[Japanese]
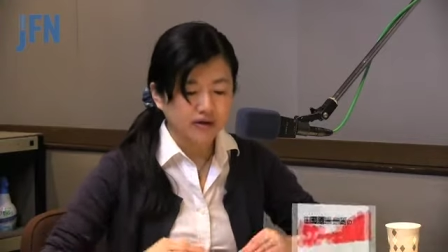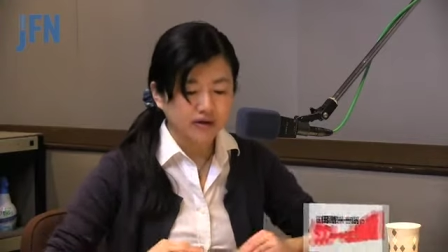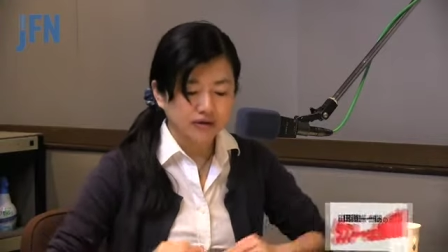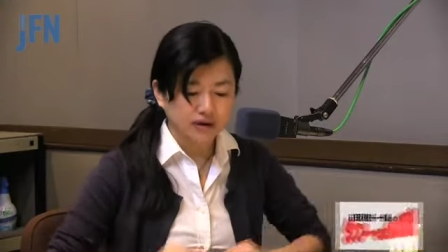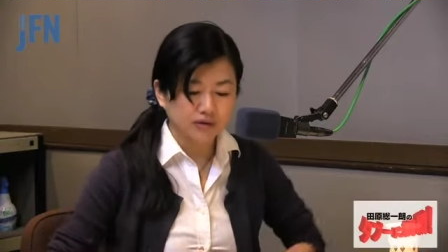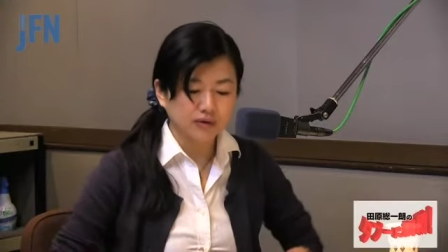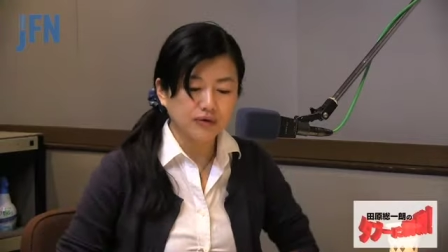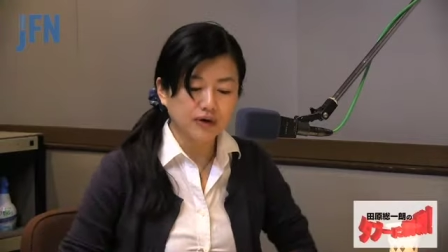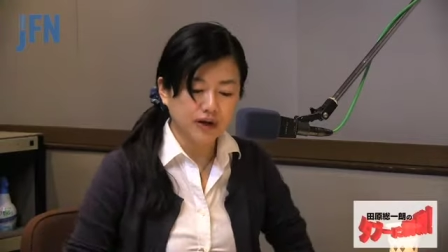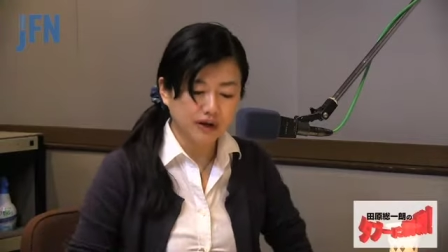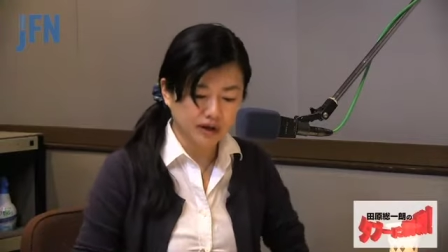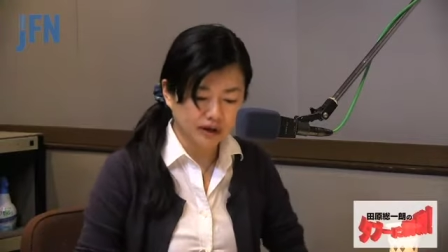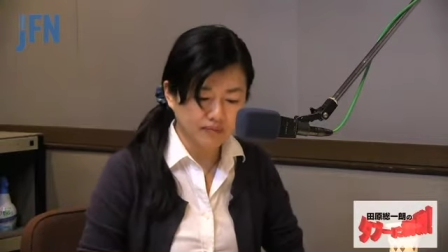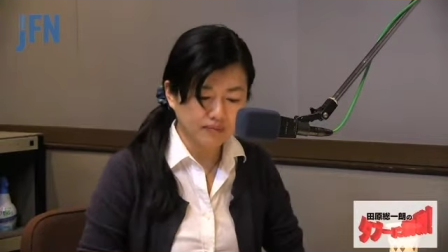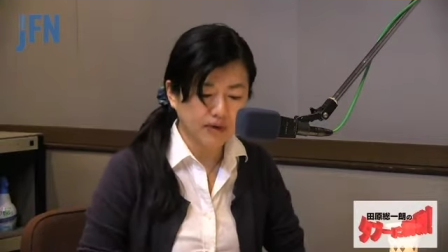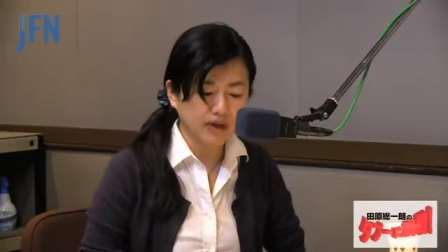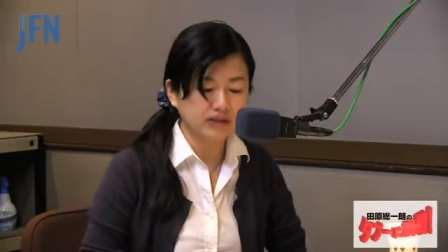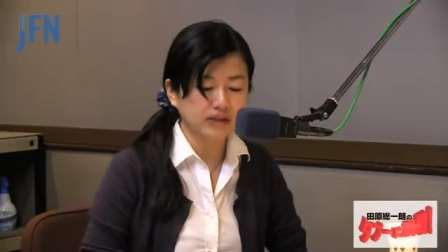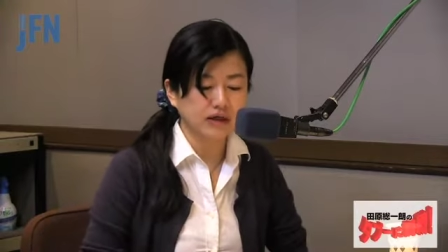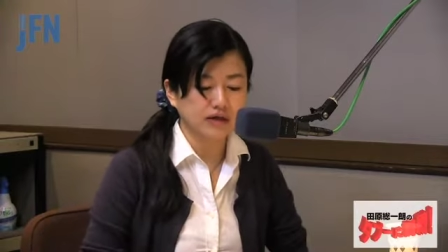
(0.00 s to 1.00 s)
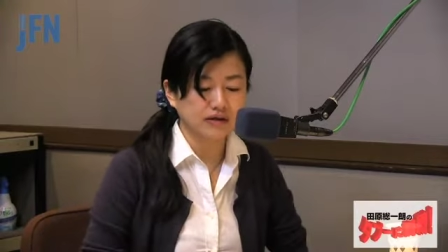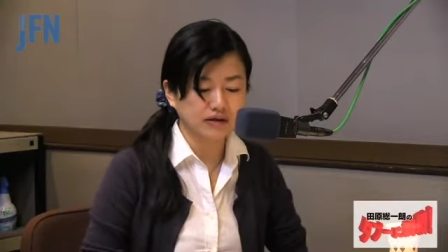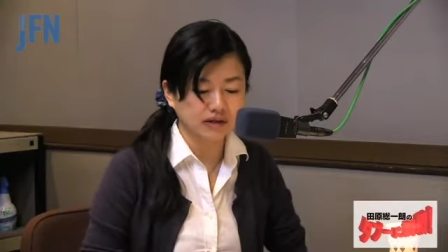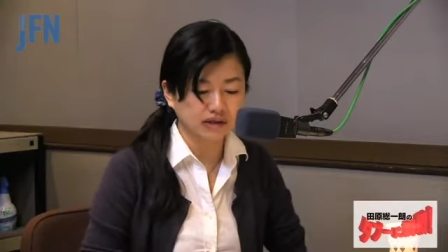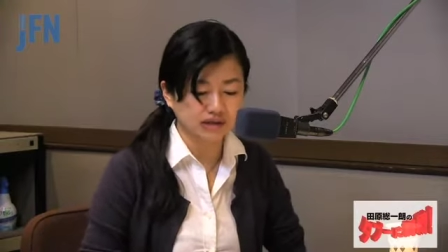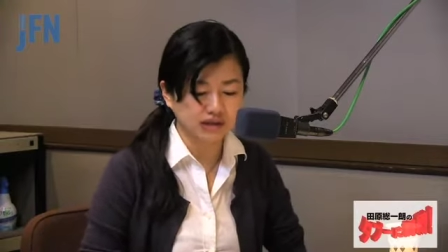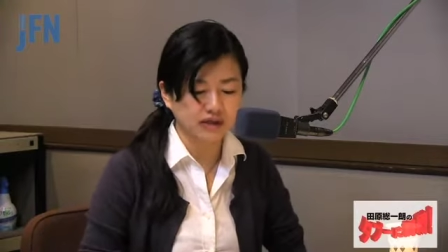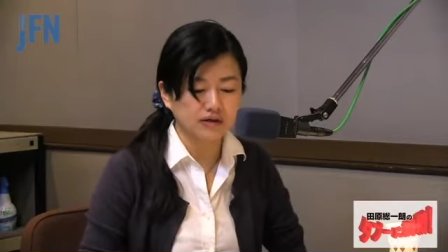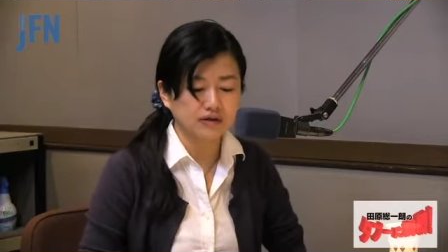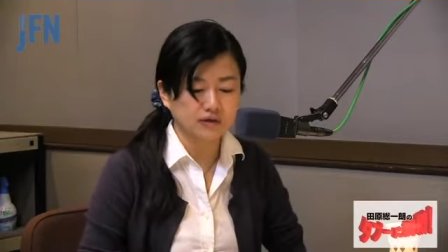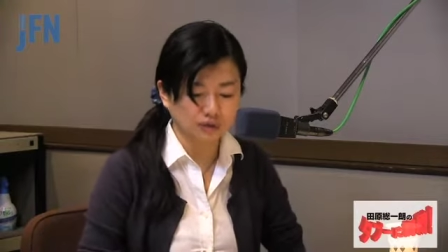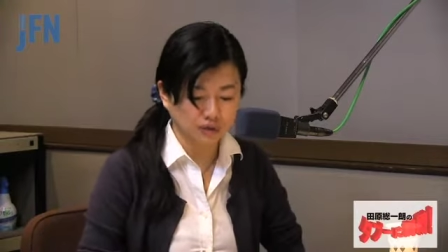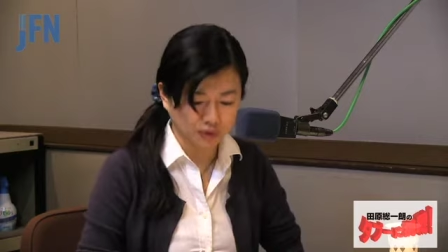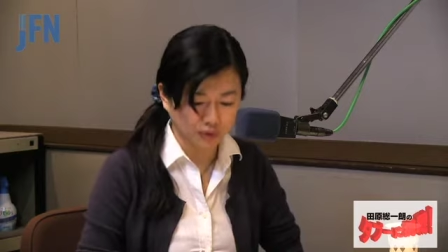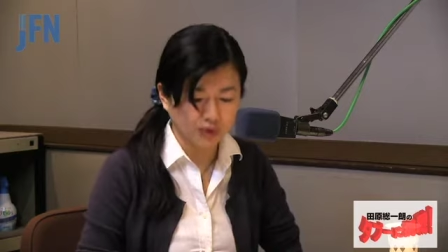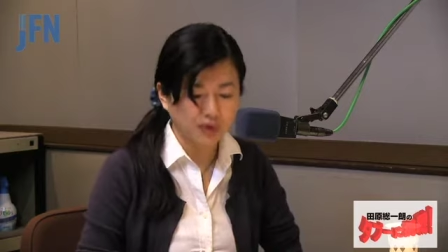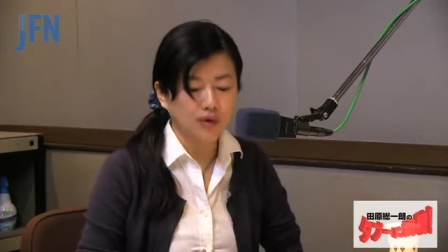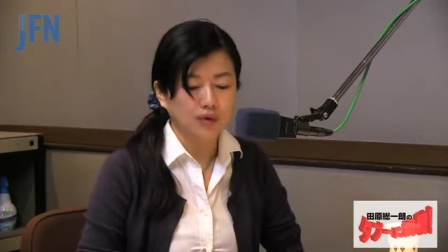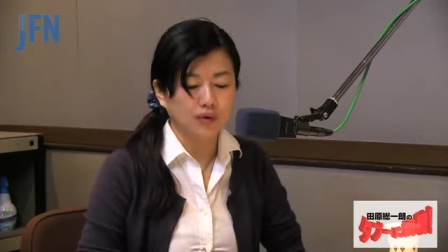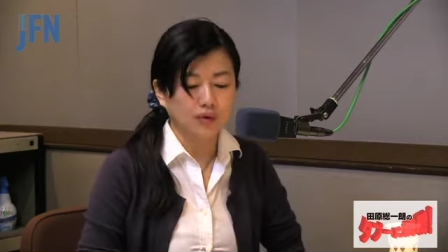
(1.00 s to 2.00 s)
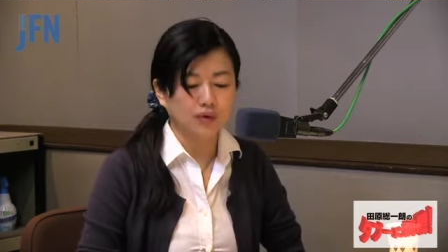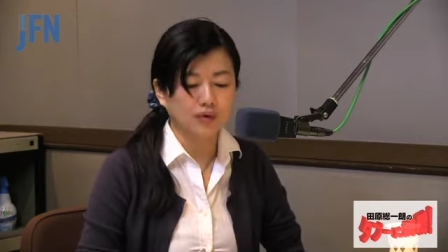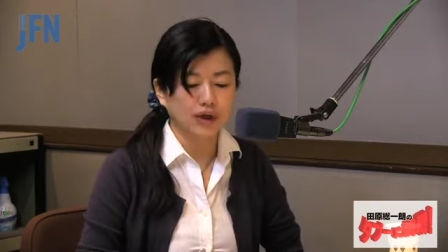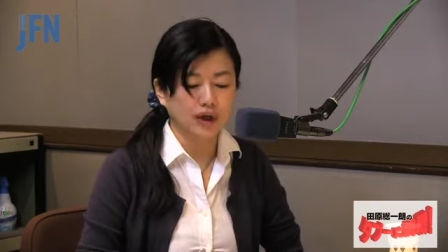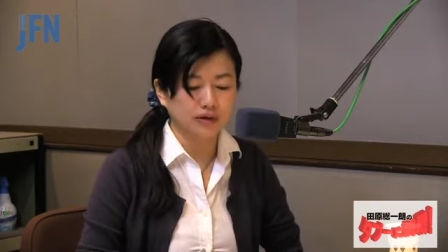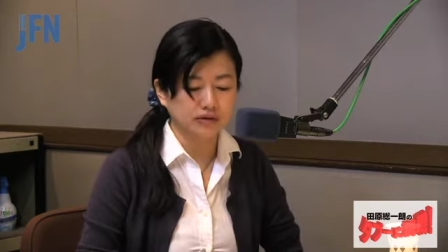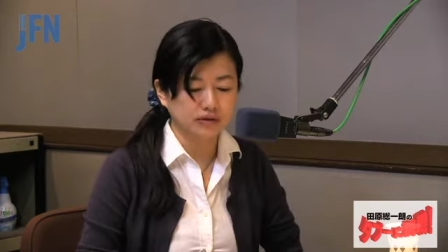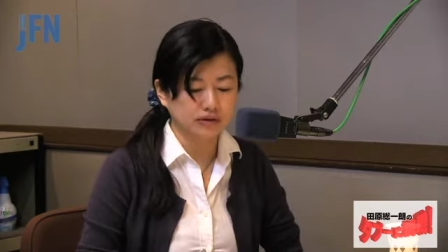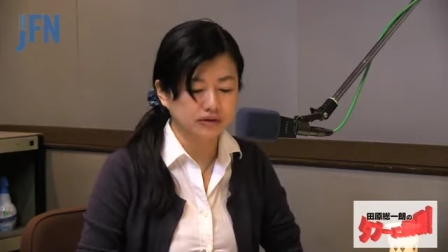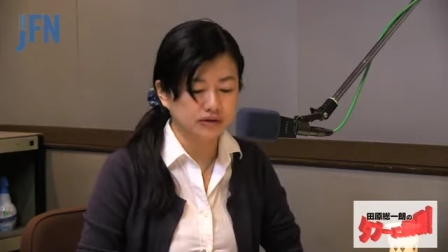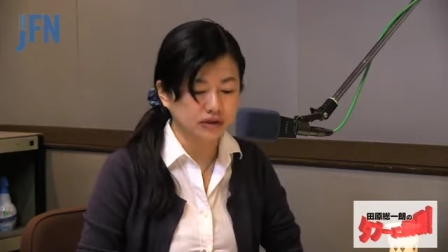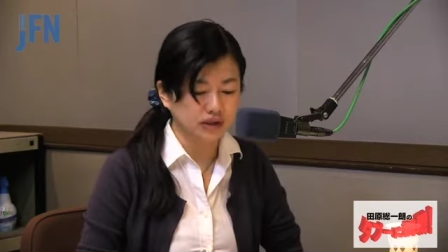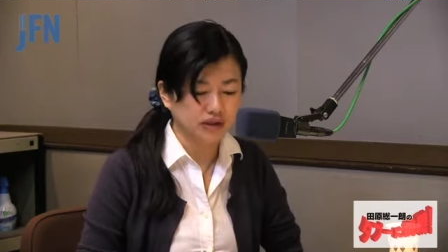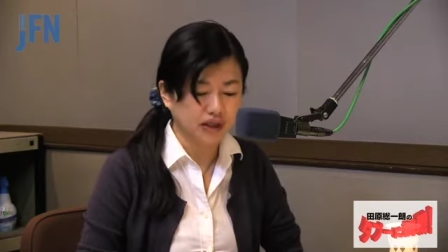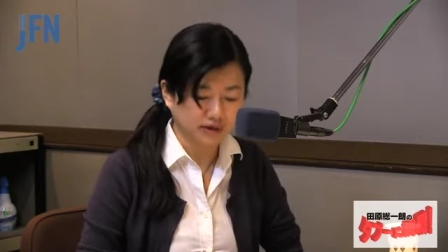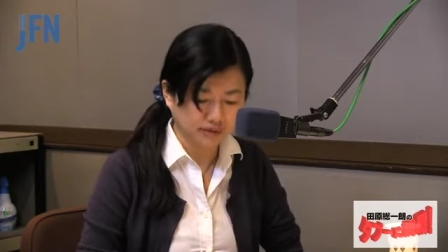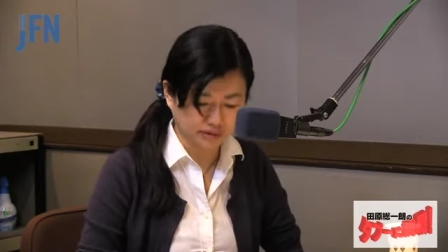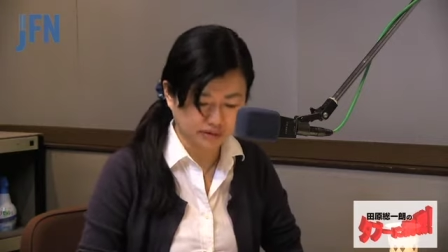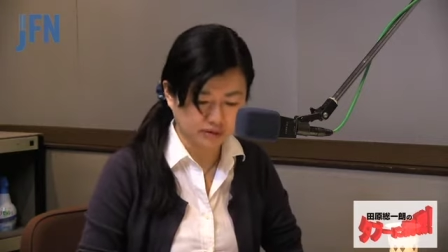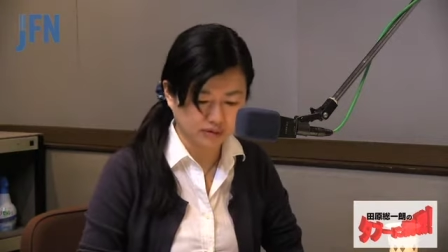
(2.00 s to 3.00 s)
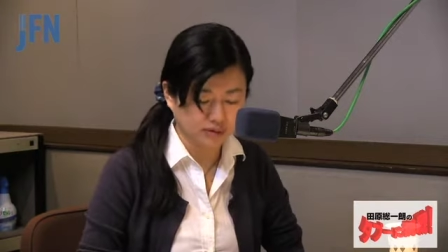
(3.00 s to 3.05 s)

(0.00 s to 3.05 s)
でこれがまあ参議院選挙の公約になる